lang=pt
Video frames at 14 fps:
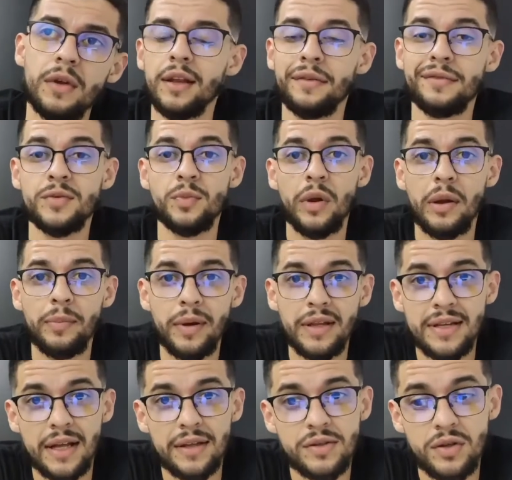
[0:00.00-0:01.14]
talvez por
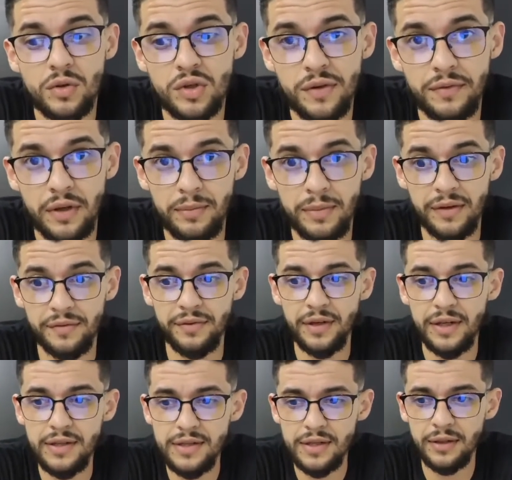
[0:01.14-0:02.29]
aprendizados que eu tive na minha
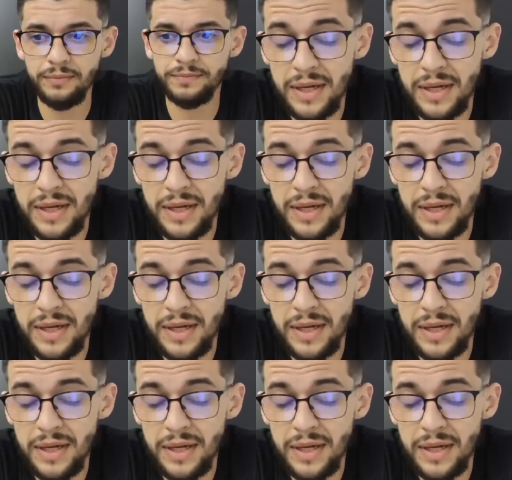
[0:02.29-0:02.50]
infância,